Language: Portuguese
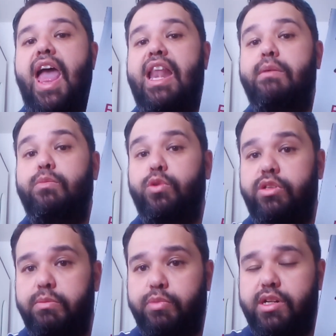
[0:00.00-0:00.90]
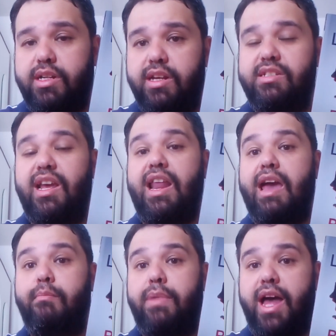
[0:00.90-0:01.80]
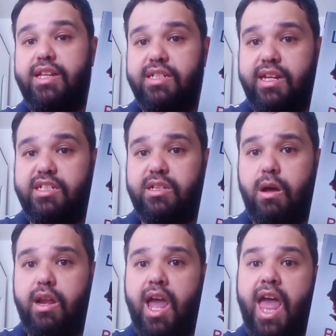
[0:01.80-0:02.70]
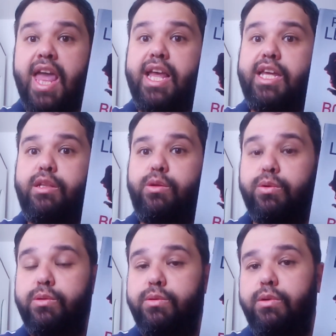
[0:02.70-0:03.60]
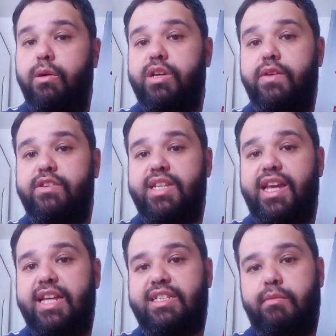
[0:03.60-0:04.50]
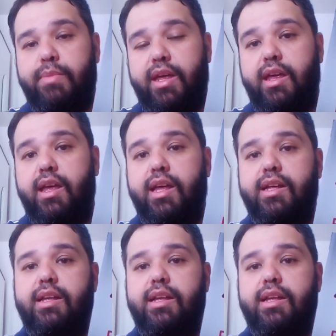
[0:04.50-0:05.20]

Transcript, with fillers: ela é muito importante, ela é a base da história e que tudo o que você quer saber